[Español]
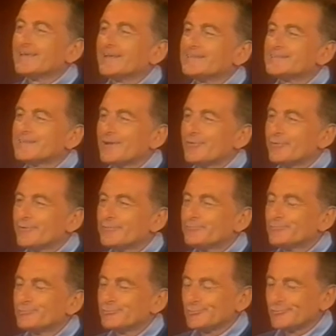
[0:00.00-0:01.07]
Es enganchado
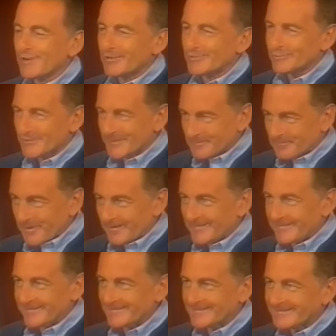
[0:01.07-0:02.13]
es sus años en
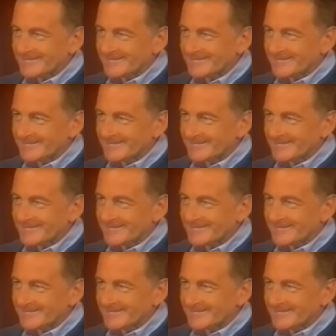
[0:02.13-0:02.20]
España.